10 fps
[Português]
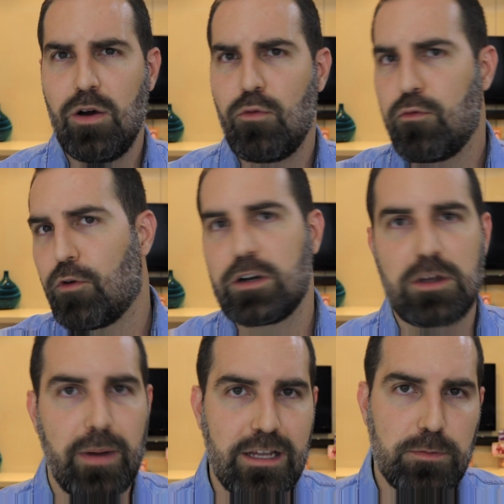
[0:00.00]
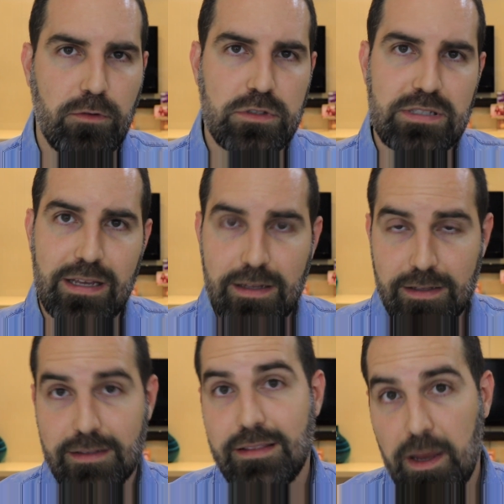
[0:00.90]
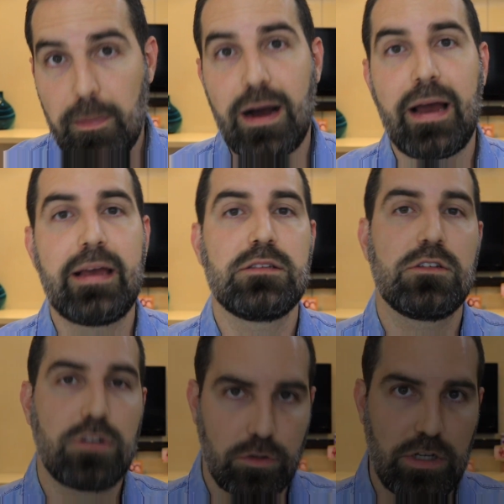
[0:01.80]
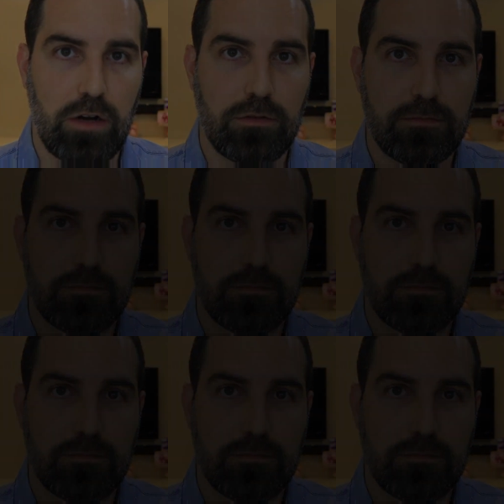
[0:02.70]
Um forte abraço para você, até mais e tchau, tchau.